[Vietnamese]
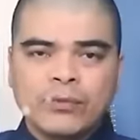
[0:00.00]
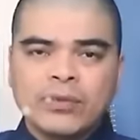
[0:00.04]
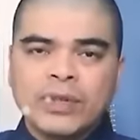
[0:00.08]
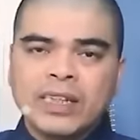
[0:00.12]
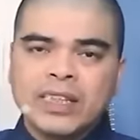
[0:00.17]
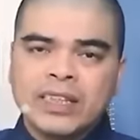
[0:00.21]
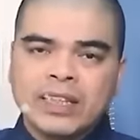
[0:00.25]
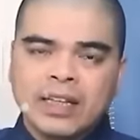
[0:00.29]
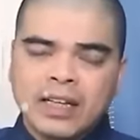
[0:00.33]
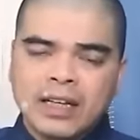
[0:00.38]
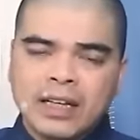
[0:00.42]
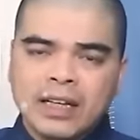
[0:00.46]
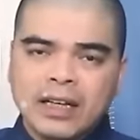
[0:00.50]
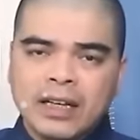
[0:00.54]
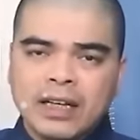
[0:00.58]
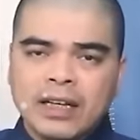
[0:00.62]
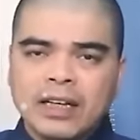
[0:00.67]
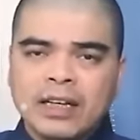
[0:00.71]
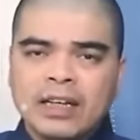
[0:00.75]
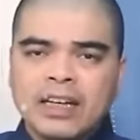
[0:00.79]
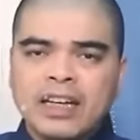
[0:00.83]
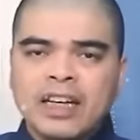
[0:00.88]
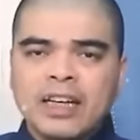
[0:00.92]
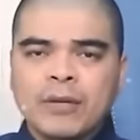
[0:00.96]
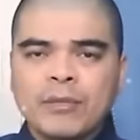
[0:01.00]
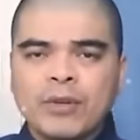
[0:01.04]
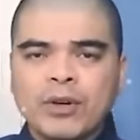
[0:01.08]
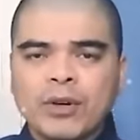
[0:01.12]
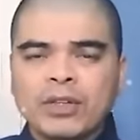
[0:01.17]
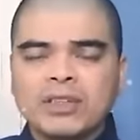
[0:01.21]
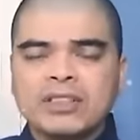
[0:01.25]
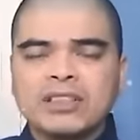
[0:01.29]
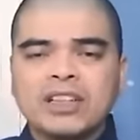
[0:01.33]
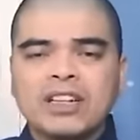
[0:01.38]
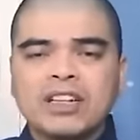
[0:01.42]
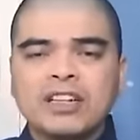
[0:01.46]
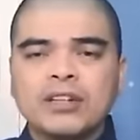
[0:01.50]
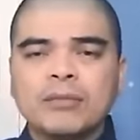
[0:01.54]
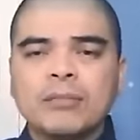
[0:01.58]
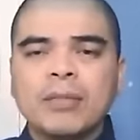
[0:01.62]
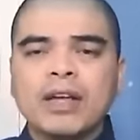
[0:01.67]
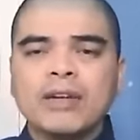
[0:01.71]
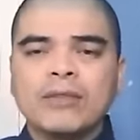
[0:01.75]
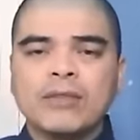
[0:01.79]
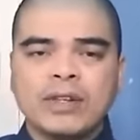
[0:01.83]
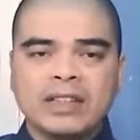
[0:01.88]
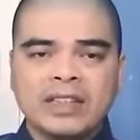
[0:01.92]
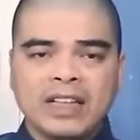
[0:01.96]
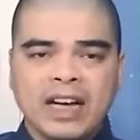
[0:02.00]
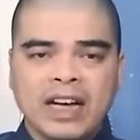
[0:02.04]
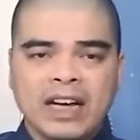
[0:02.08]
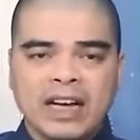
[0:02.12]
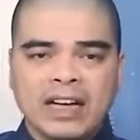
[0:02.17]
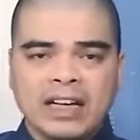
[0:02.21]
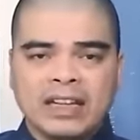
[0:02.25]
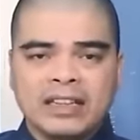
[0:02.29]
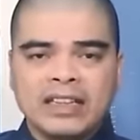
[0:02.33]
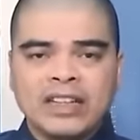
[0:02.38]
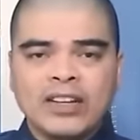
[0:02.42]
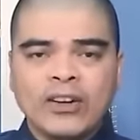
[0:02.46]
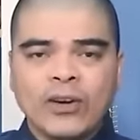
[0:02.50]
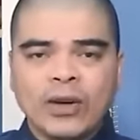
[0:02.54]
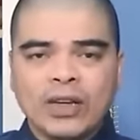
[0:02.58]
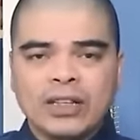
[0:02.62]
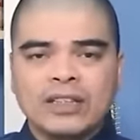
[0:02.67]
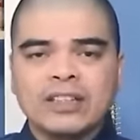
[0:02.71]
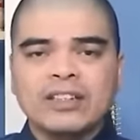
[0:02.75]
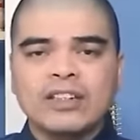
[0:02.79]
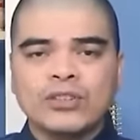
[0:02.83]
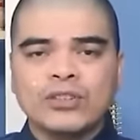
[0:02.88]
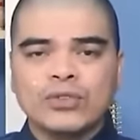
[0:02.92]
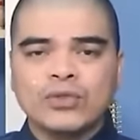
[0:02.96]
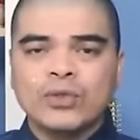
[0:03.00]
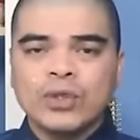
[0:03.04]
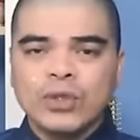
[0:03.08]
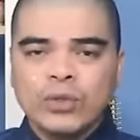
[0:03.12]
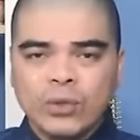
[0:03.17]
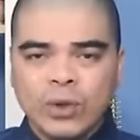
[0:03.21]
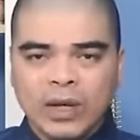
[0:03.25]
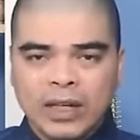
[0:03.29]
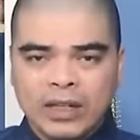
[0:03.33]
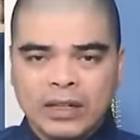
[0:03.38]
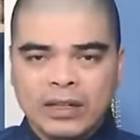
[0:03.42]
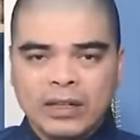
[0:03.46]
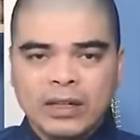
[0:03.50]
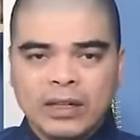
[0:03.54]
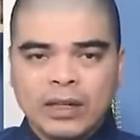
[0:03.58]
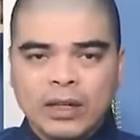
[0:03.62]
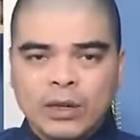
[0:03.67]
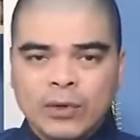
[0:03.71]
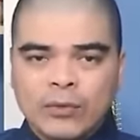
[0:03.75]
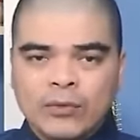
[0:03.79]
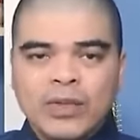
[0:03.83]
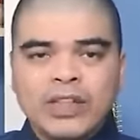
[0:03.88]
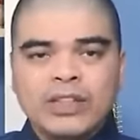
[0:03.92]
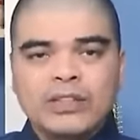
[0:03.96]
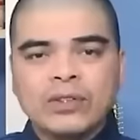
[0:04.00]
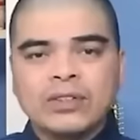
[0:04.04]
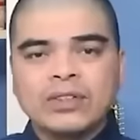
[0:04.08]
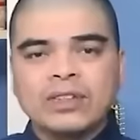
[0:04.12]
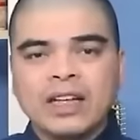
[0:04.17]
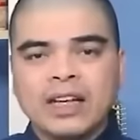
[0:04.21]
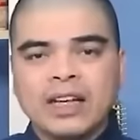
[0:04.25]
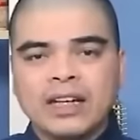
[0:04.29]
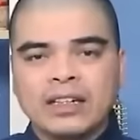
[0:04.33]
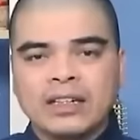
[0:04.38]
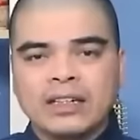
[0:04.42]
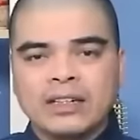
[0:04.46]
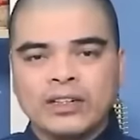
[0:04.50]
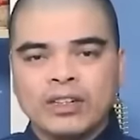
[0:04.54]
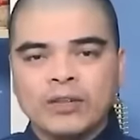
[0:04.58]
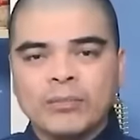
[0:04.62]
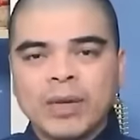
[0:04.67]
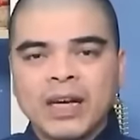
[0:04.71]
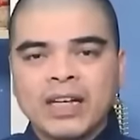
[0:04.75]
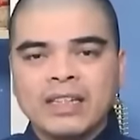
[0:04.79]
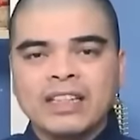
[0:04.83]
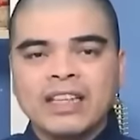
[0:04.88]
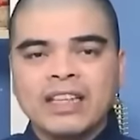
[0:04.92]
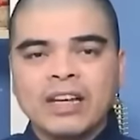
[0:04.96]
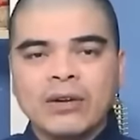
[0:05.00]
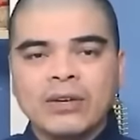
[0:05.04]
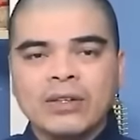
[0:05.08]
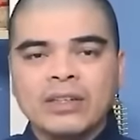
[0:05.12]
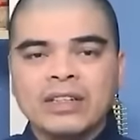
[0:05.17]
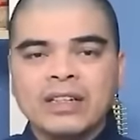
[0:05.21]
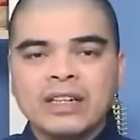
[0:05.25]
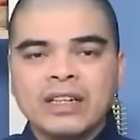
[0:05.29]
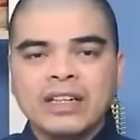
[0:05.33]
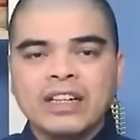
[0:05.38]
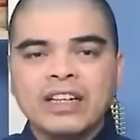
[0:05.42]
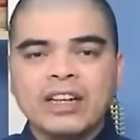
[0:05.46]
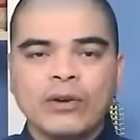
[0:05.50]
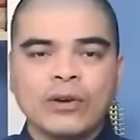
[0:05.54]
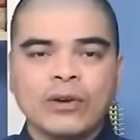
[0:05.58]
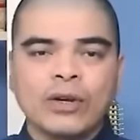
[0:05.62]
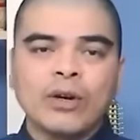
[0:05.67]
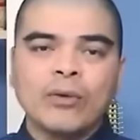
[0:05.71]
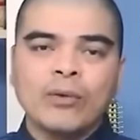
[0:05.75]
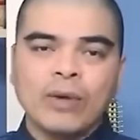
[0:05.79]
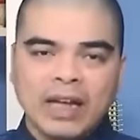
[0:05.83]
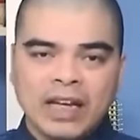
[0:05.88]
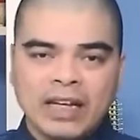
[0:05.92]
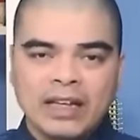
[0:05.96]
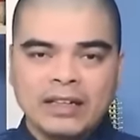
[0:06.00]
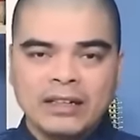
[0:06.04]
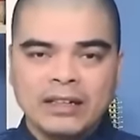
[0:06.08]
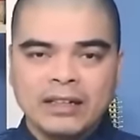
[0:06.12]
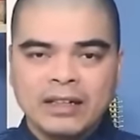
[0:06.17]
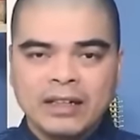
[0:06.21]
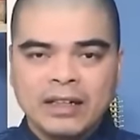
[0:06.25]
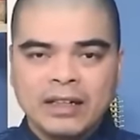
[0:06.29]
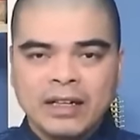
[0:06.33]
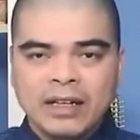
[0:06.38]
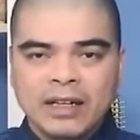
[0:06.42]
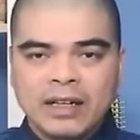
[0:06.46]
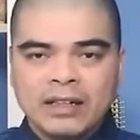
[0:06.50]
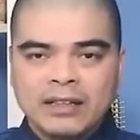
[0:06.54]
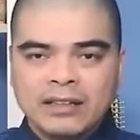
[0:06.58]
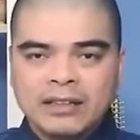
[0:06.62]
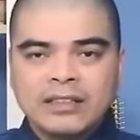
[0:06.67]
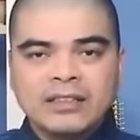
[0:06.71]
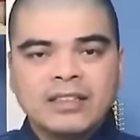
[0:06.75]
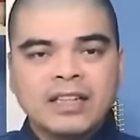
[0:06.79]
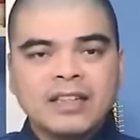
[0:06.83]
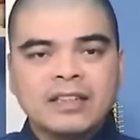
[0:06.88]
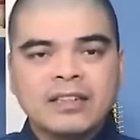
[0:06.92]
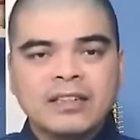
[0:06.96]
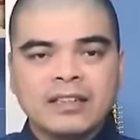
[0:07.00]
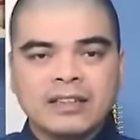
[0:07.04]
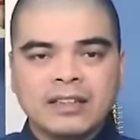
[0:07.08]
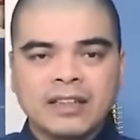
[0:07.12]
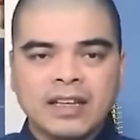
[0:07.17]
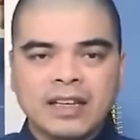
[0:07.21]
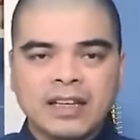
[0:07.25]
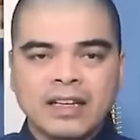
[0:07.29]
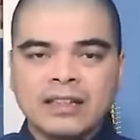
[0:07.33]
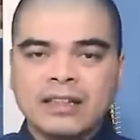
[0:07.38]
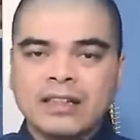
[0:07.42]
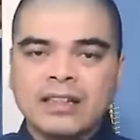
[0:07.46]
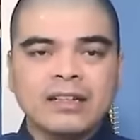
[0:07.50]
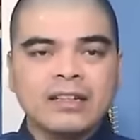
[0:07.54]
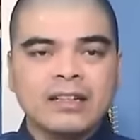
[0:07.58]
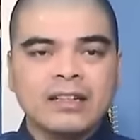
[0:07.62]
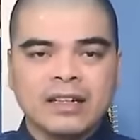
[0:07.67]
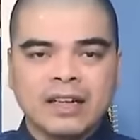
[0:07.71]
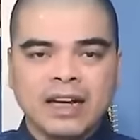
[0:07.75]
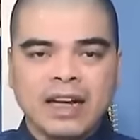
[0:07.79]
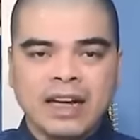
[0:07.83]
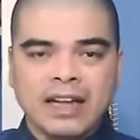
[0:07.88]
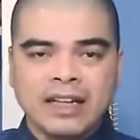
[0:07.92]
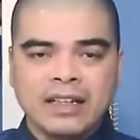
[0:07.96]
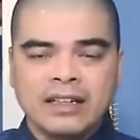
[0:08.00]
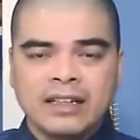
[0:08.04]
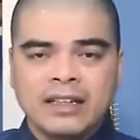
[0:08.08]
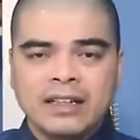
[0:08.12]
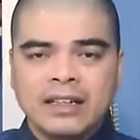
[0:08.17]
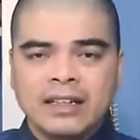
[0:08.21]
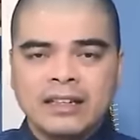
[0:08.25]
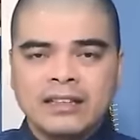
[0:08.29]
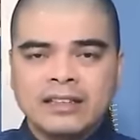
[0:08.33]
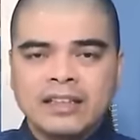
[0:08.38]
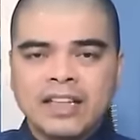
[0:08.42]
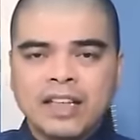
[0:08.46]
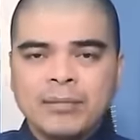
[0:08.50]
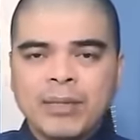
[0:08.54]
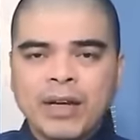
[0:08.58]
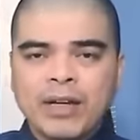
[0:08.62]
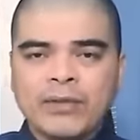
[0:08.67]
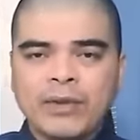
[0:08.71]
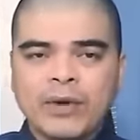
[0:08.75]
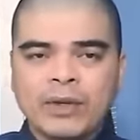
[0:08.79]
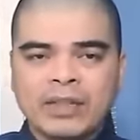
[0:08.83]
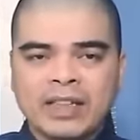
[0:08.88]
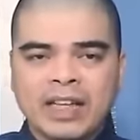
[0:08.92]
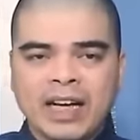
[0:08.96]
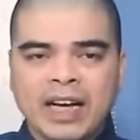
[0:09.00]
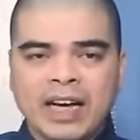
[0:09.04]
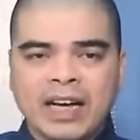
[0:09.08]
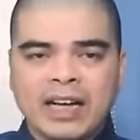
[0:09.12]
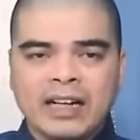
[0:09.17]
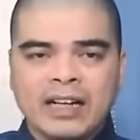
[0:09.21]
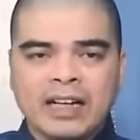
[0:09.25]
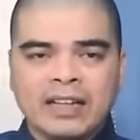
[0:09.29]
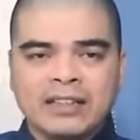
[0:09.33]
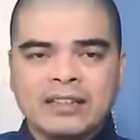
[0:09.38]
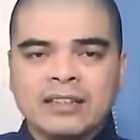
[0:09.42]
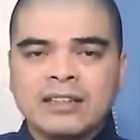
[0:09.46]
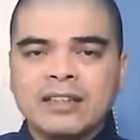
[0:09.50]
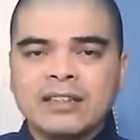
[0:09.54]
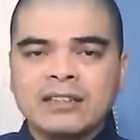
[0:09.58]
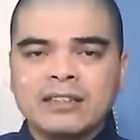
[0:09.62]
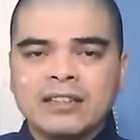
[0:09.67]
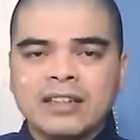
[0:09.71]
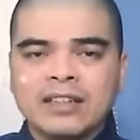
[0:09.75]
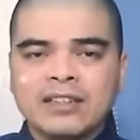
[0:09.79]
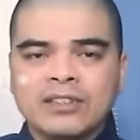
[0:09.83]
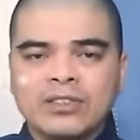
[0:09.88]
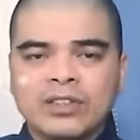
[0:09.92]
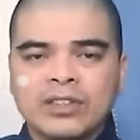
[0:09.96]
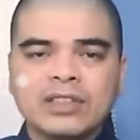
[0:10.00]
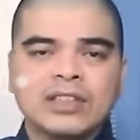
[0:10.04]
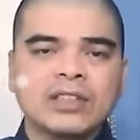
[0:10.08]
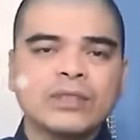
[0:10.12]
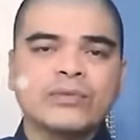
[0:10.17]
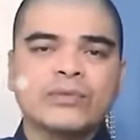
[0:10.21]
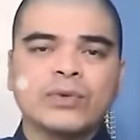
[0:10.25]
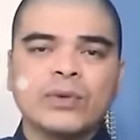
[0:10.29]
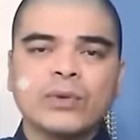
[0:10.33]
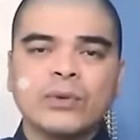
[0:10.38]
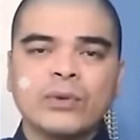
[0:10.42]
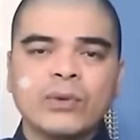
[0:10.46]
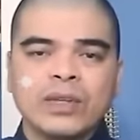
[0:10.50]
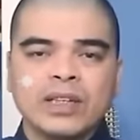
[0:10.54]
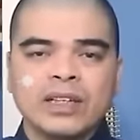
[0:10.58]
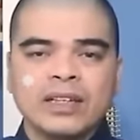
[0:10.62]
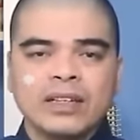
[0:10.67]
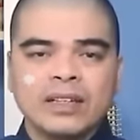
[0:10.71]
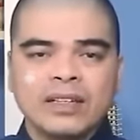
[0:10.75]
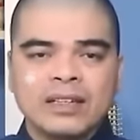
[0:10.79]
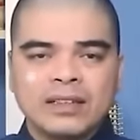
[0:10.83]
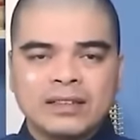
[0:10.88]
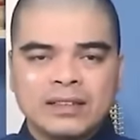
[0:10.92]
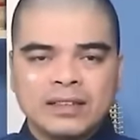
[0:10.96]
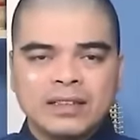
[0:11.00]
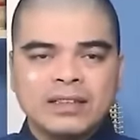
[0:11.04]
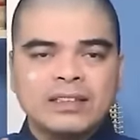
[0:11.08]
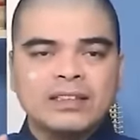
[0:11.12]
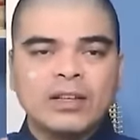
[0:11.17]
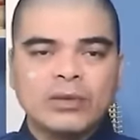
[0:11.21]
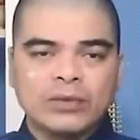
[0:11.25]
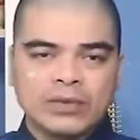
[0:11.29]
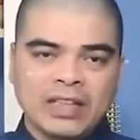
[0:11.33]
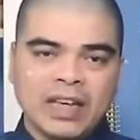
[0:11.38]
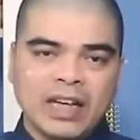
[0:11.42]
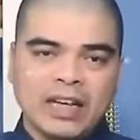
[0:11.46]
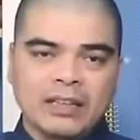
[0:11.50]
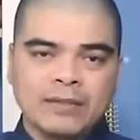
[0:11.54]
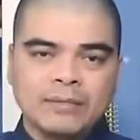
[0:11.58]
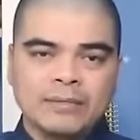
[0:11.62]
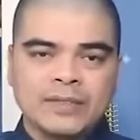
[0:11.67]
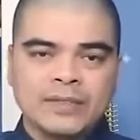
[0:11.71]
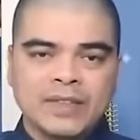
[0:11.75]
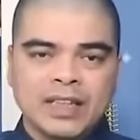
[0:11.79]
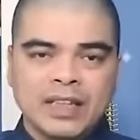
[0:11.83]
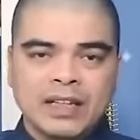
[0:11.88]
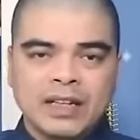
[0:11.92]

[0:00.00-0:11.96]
Vì thế, khi một con rơi nó bay vào nhà thì họ thường xua đuổi vì cho rằng nó mang theo những cái điều không hay. Nhưng trên thực tế thì ngược lại, rơi bay vào nhà lại tượng trưng cho sự phú quý, sự giàu sang